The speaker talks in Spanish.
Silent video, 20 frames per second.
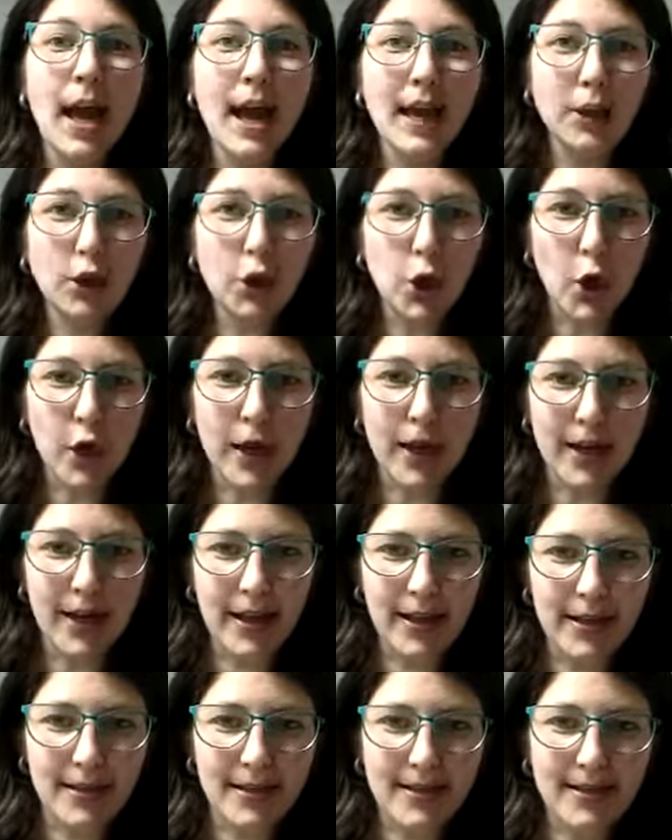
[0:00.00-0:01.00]
Esto
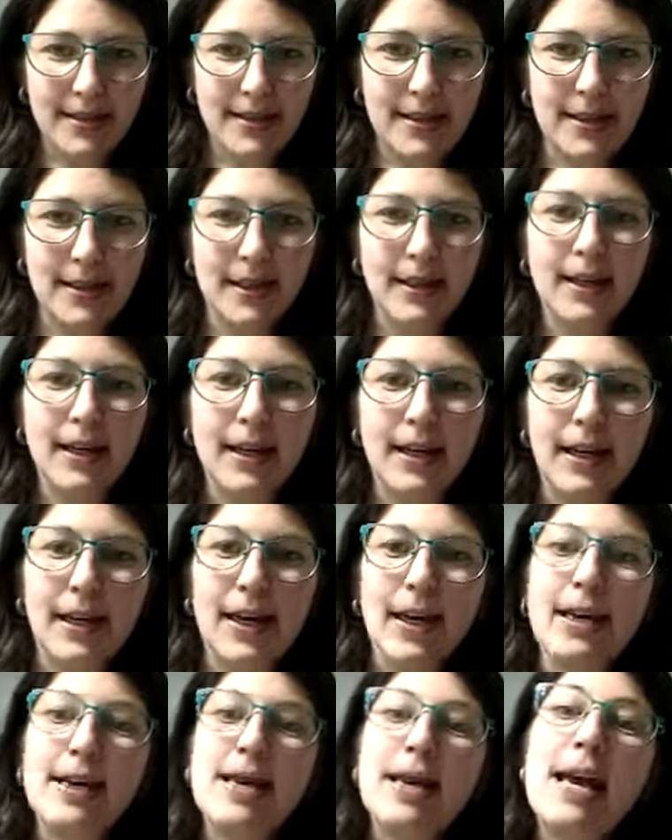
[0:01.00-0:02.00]
quiere decir
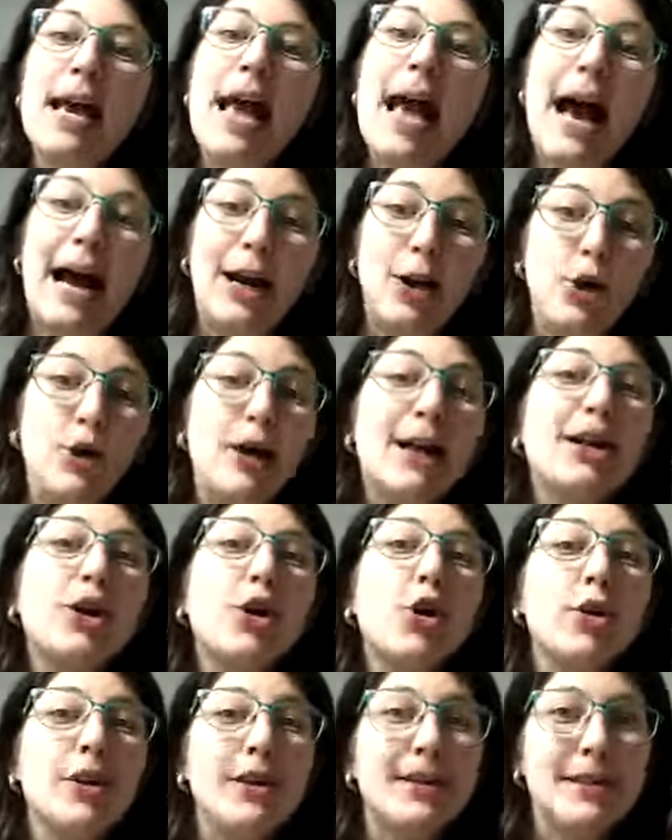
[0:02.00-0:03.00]
que a lo
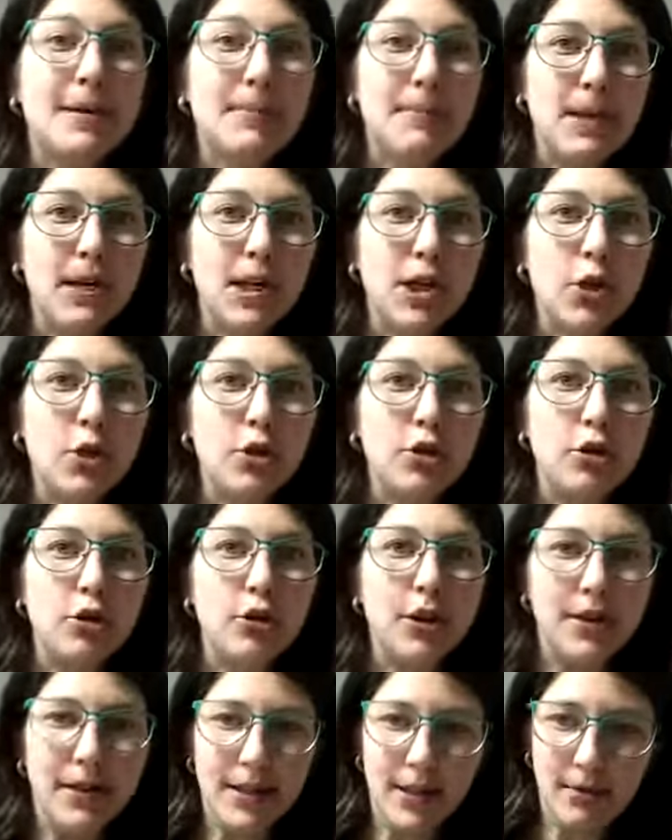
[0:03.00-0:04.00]
largo de ese
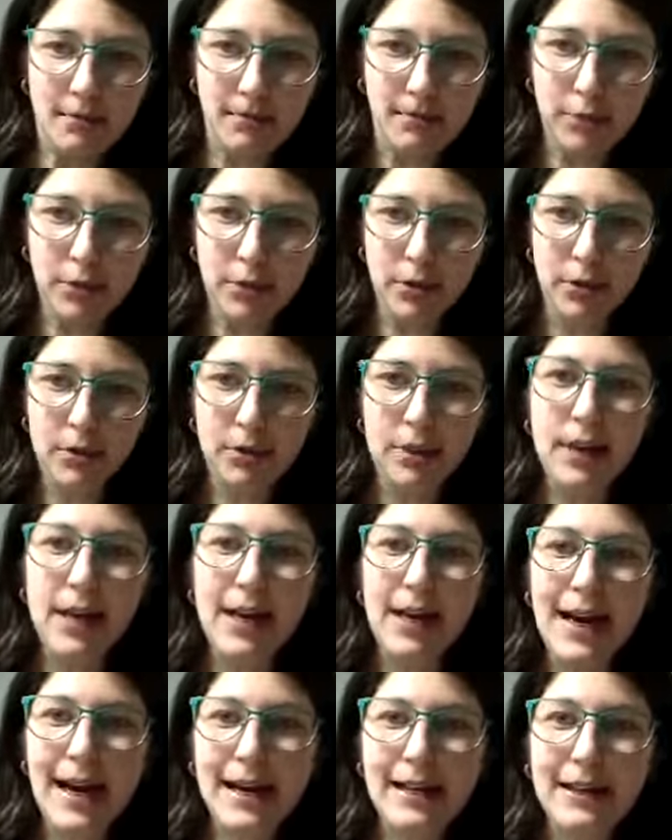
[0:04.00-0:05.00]
periodo de tiempo,
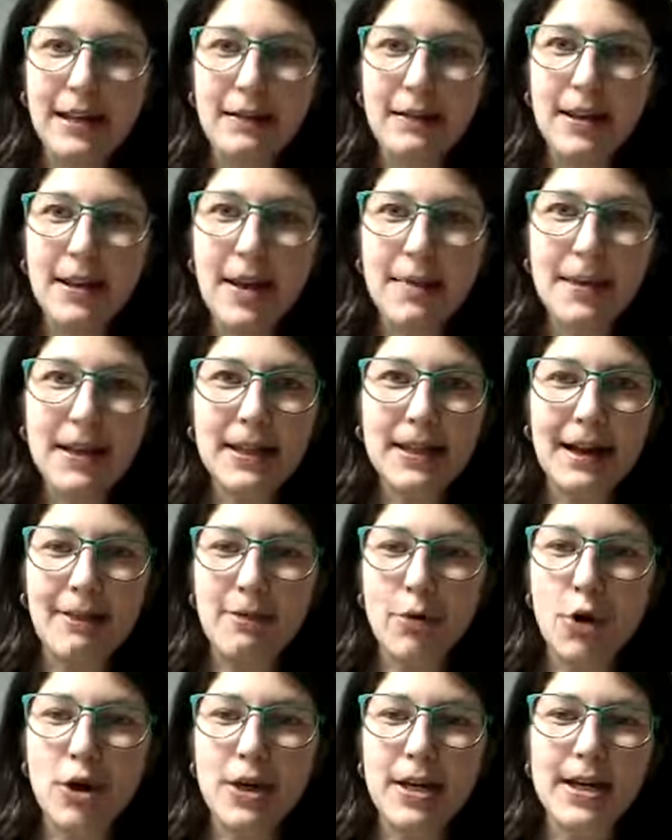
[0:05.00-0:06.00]
la actividad
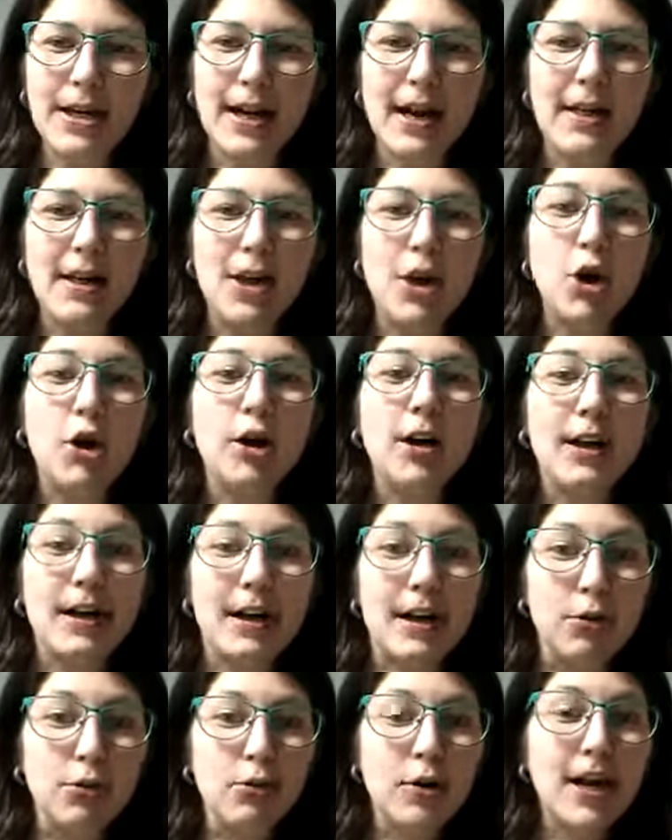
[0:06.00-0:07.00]
metabólica de los que
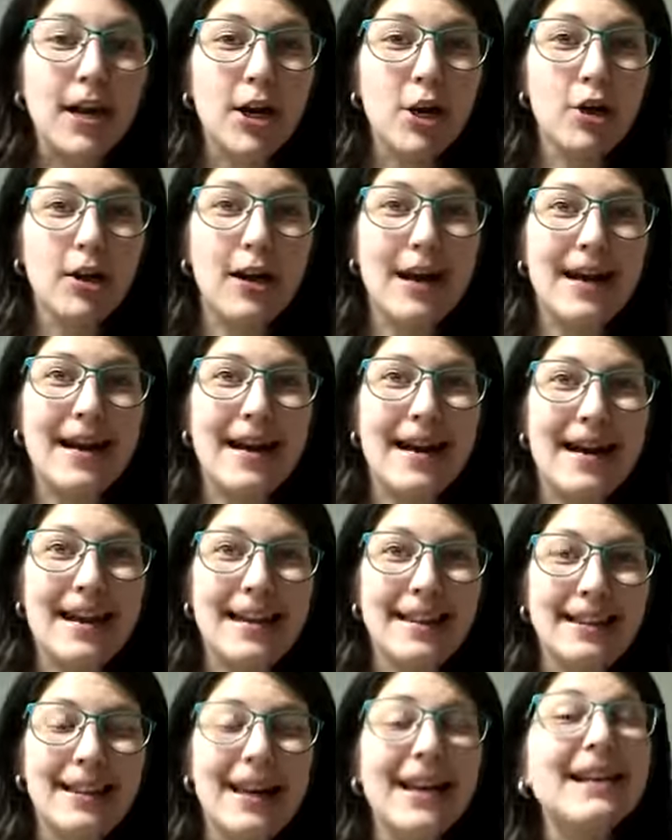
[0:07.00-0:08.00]
redujeron la
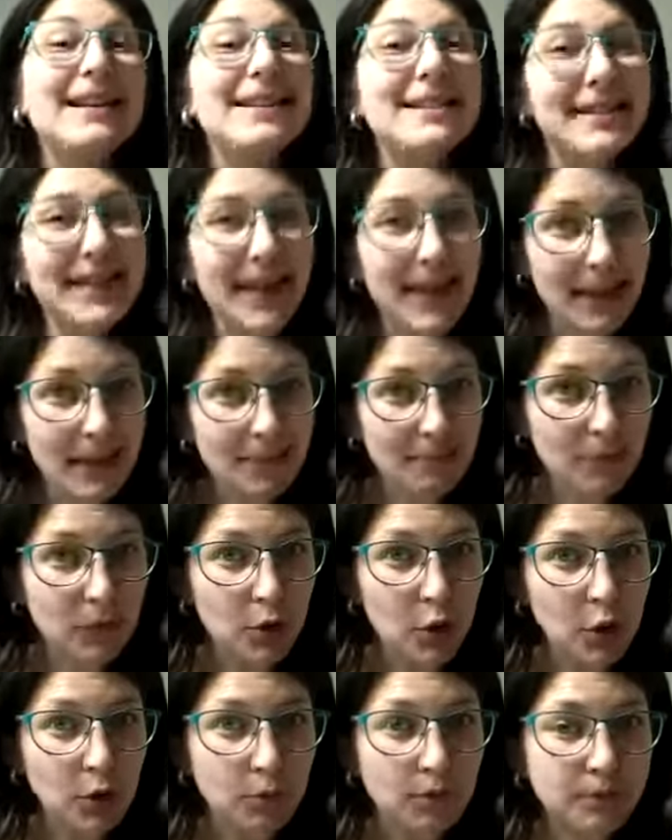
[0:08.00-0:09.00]
ingesta se
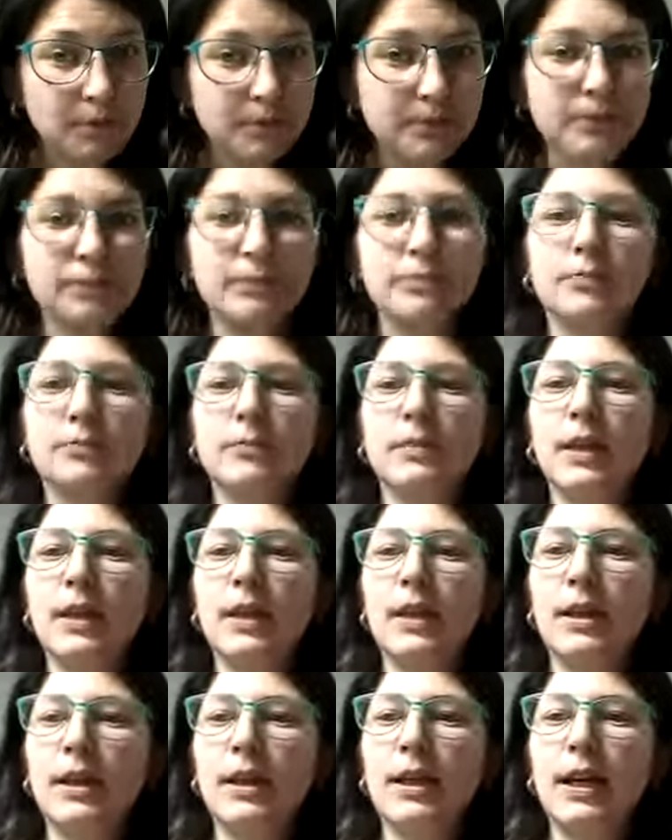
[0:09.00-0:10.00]
adaptó.
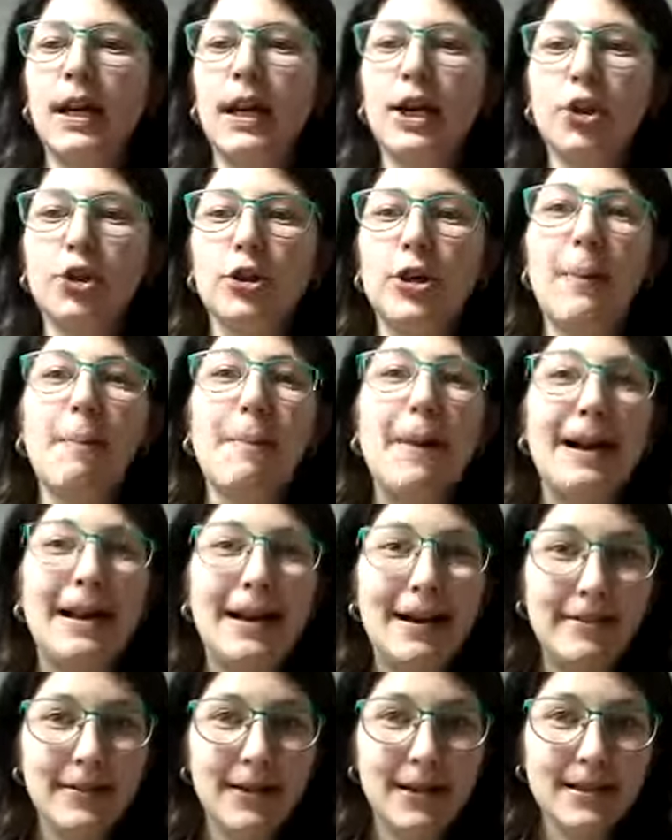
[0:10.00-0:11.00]
En otras
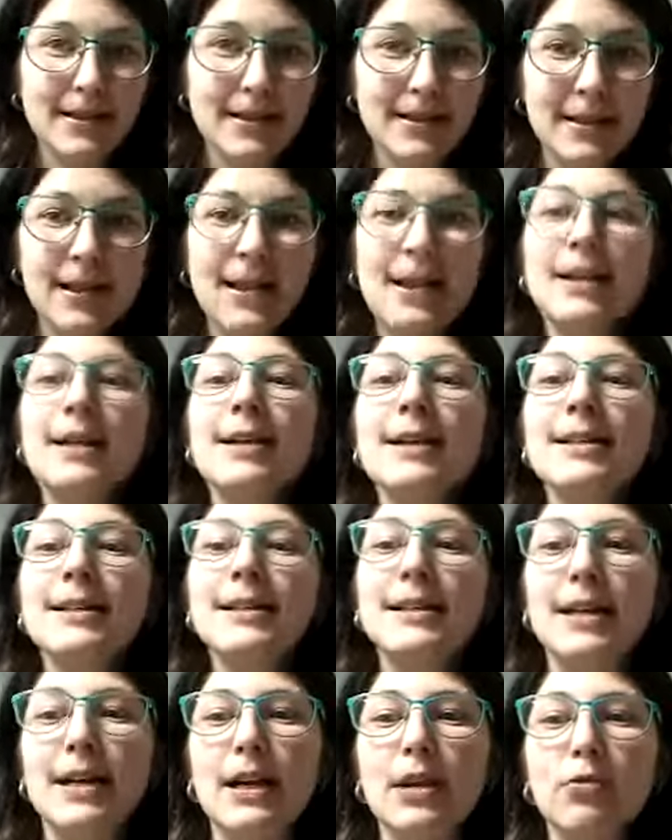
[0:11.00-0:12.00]
palabras,
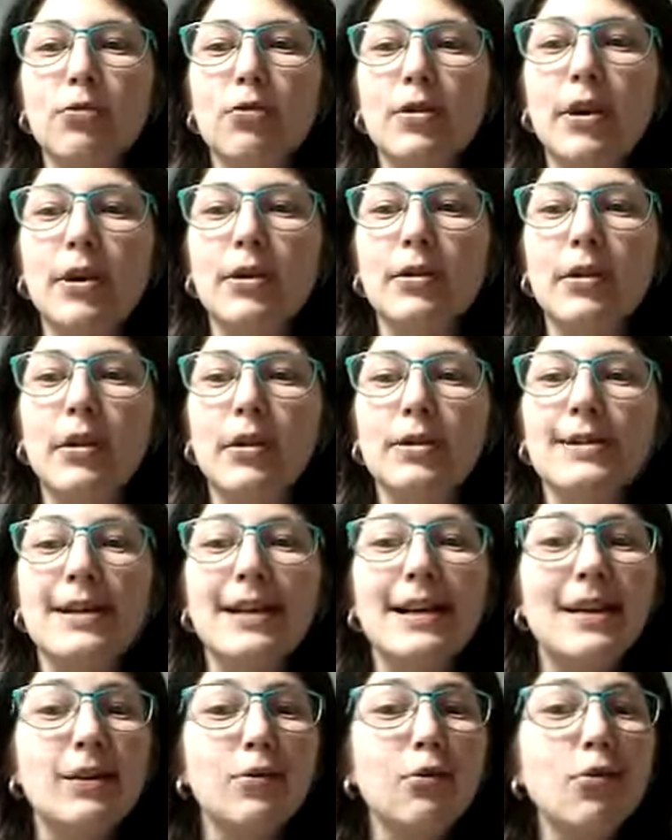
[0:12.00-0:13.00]
se
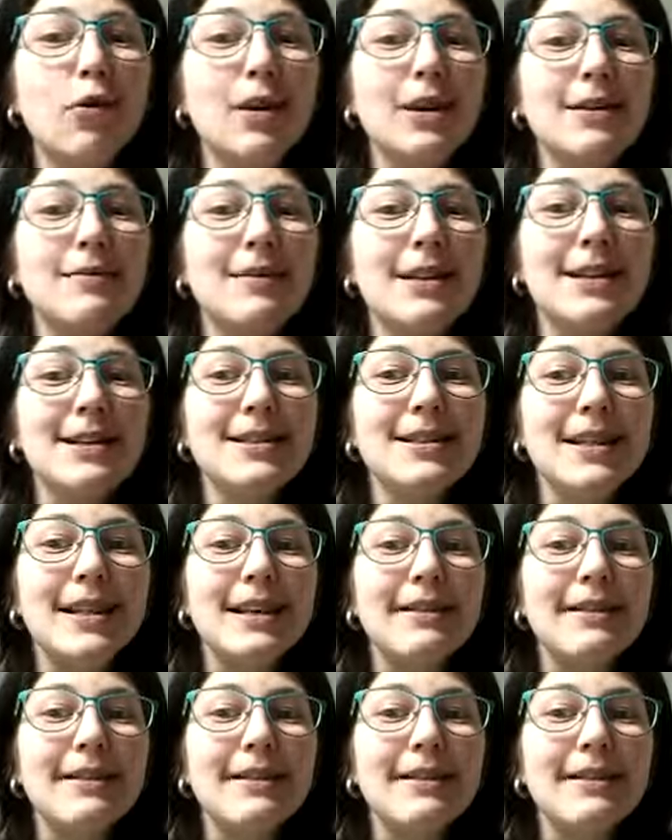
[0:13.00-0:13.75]
redujo, a niveles